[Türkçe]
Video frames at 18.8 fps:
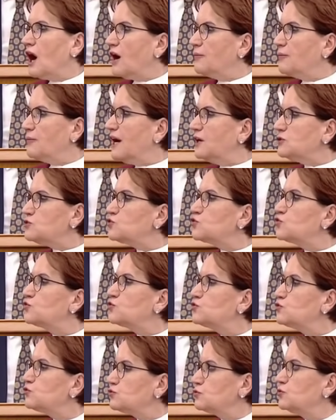Ama
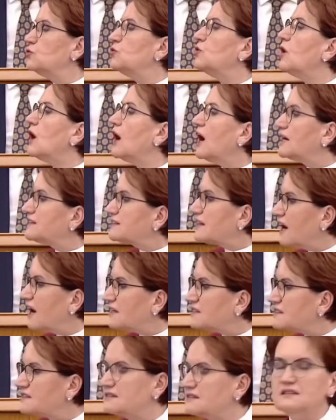suçunu,
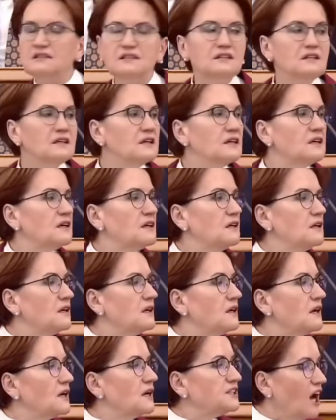hatasını,
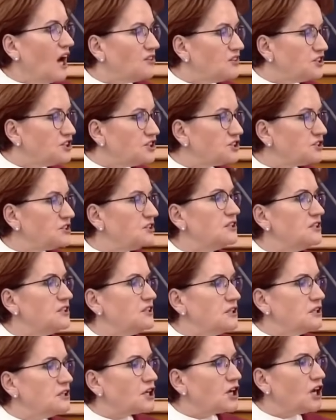
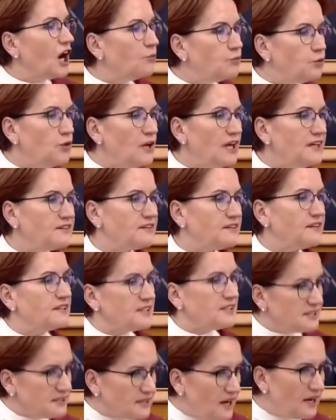yanlışını kabul
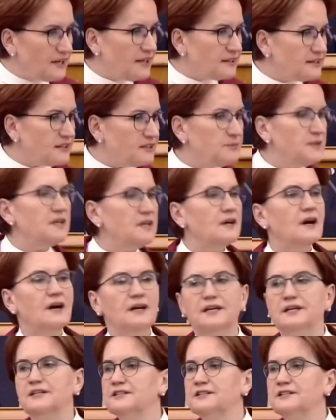etti, ısrar etti mi?
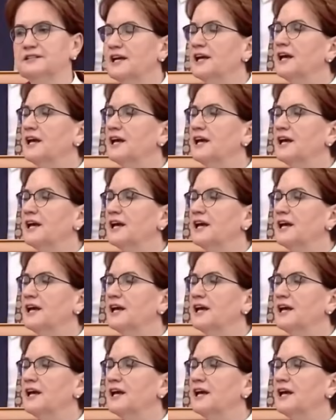Hayır.